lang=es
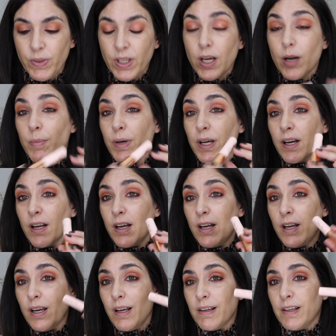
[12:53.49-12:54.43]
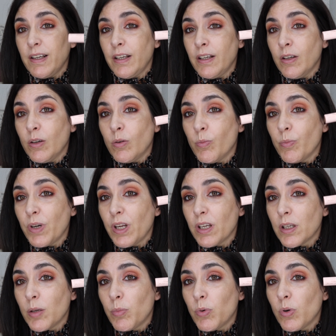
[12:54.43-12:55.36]
la marca, la que compré
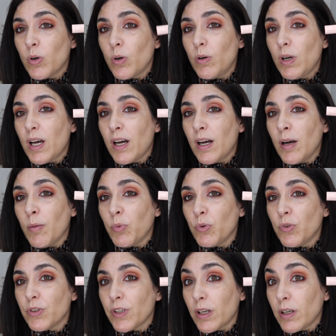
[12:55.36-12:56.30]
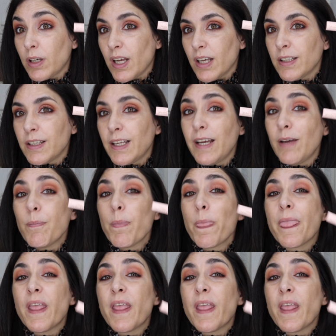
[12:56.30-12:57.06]
hace poco, la Pushar Lace,